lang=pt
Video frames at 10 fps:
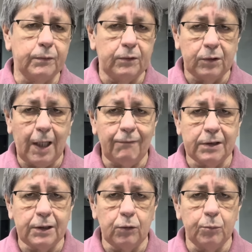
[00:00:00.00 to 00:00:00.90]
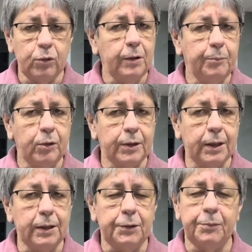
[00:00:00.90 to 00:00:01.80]
estava sendo muito
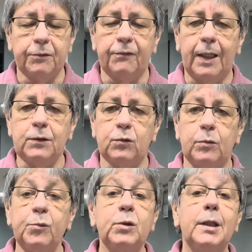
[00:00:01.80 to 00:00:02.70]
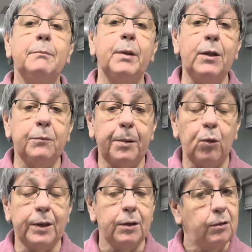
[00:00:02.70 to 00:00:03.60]
importante para o Vasco, como também o
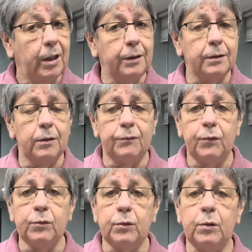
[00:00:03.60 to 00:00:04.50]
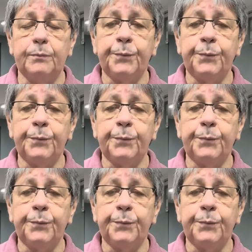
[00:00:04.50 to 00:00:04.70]
Paulinho, que ainda não voltou,